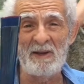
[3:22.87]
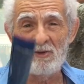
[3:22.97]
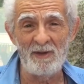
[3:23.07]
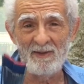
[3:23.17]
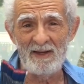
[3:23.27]

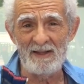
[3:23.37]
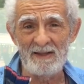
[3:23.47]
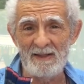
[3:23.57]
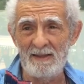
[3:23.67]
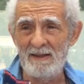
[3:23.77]
mayoría de la
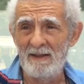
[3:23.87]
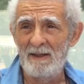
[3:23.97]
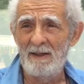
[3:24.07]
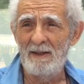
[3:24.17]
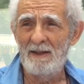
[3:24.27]
gente
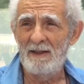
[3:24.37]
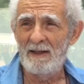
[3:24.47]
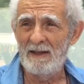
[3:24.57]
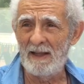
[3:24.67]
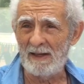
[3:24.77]

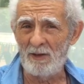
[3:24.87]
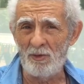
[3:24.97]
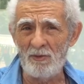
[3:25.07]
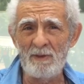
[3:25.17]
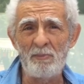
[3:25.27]
la,
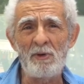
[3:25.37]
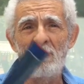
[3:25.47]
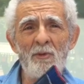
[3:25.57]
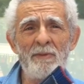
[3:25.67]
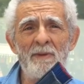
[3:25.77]
reconoce. por la
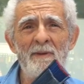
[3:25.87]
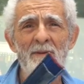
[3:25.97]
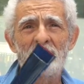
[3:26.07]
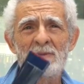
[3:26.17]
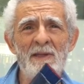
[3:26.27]
voz.
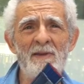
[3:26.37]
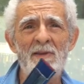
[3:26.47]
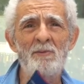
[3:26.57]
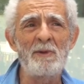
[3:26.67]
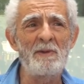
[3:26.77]
Sí. O
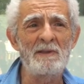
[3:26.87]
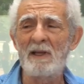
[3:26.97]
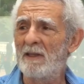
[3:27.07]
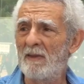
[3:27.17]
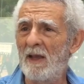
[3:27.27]
sea,
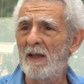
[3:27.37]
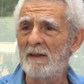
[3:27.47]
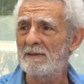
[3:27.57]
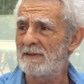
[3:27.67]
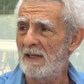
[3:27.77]
tal, dice, ah,
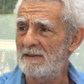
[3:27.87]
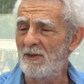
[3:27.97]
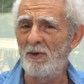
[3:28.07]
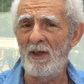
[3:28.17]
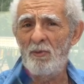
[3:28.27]
ha
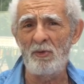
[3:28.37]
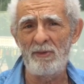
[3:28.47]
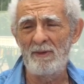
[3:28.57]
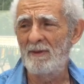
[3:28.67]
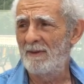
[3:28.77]
sido la voz.
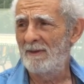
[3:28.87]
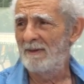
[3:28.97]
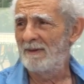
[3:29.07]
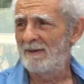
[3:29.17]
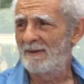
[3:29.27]

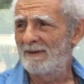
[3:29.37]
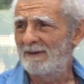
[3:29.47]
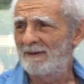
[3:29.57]
Sí.